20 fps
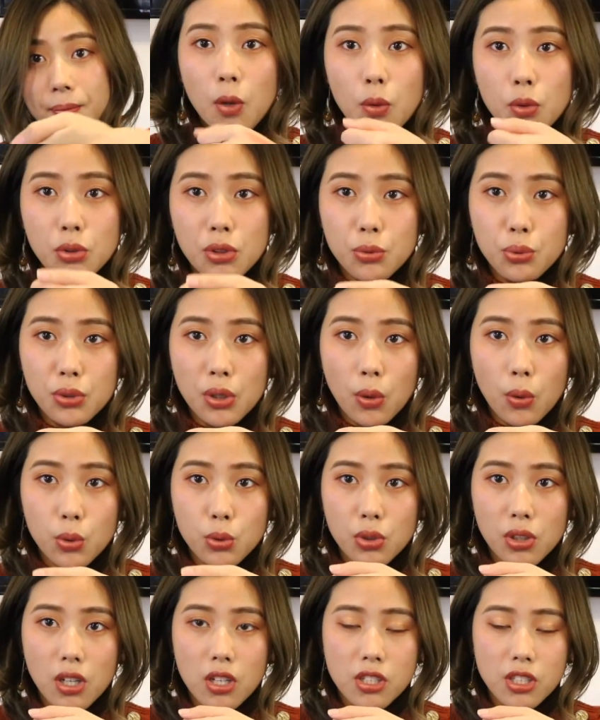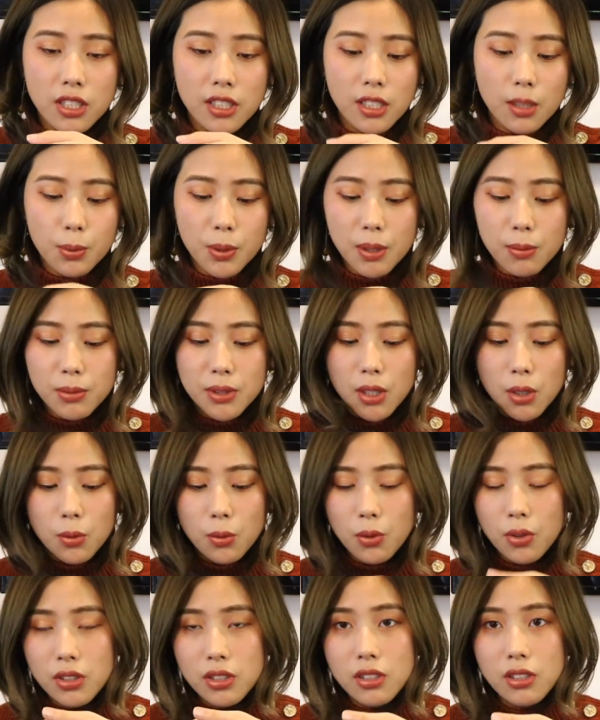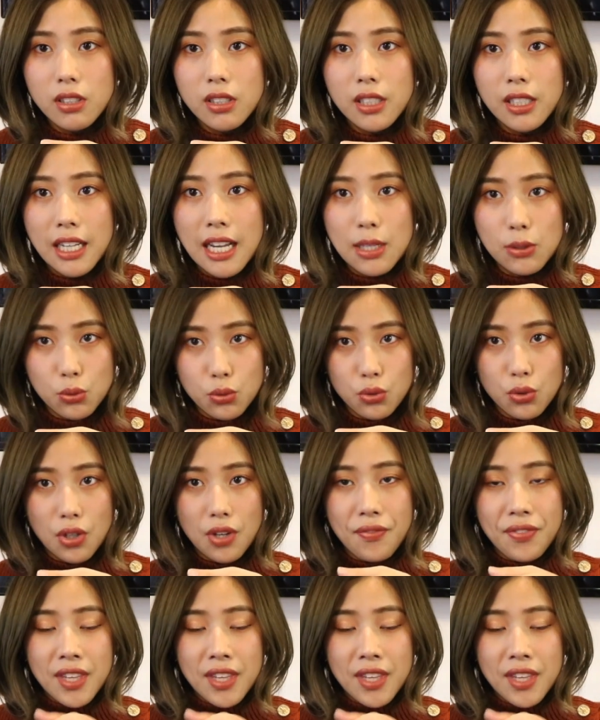我觉得涂在我嘴上是一个偏比较裸色的感觉，